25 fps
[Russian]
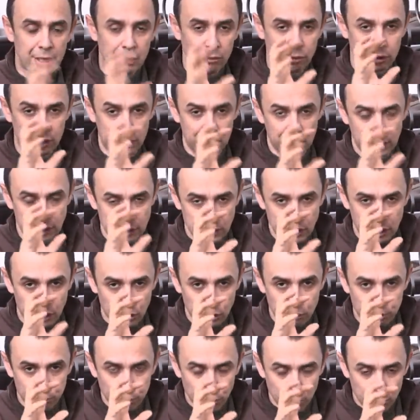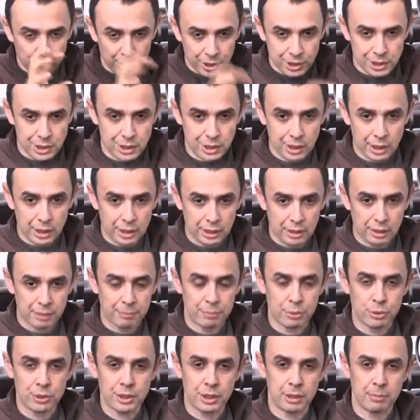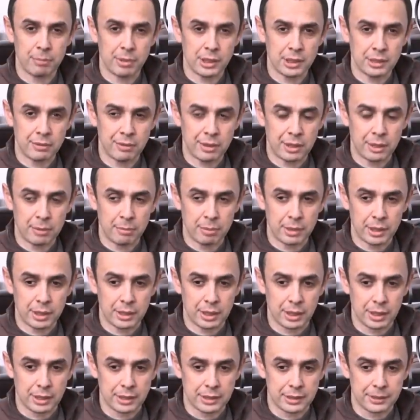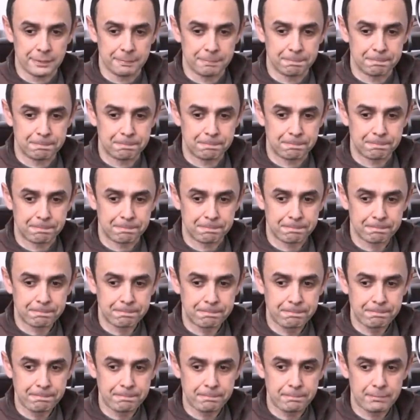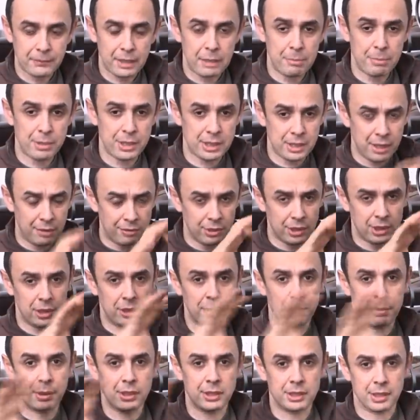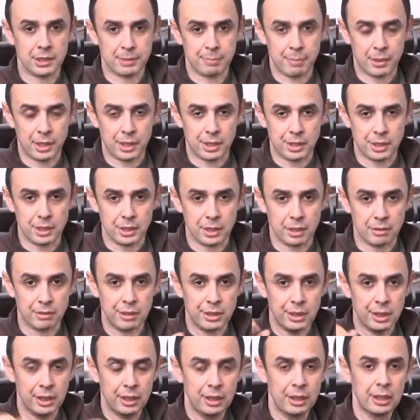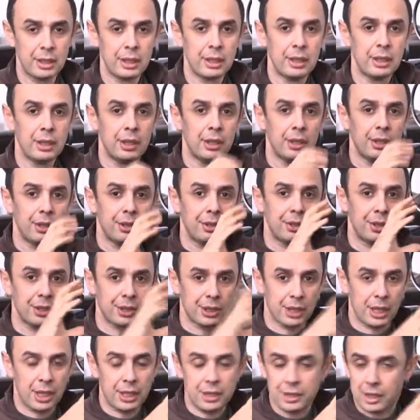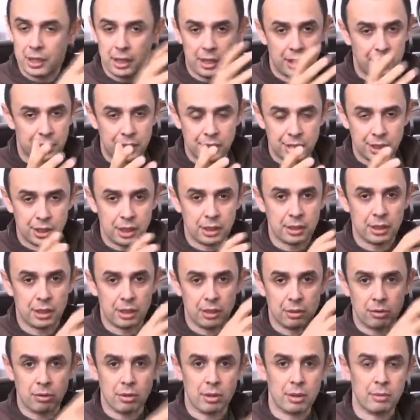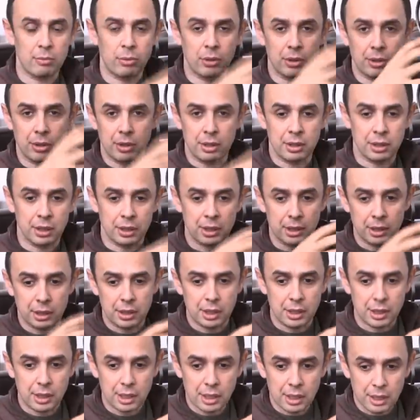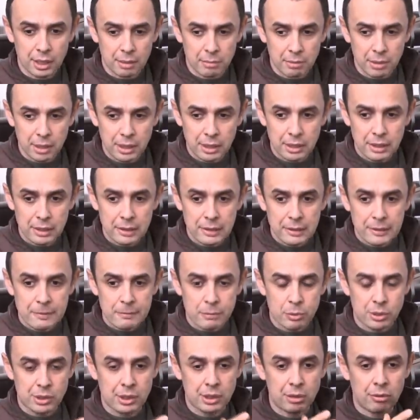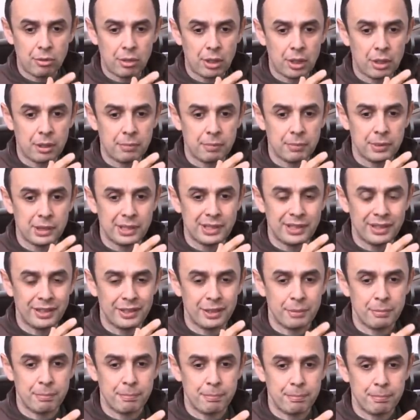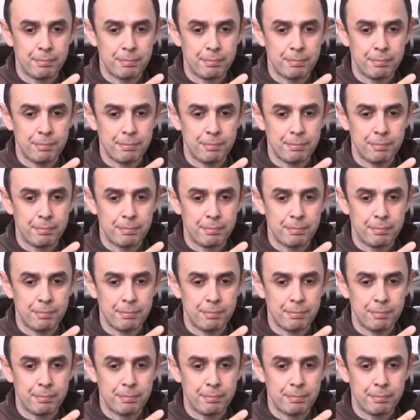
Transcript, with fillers: Вот одна из таких помощи – это бюджет базовой комплектации. Представьте себе процесс проектирования. Дизайнер или архитектор, который работает над интерьером, после того, как сделаны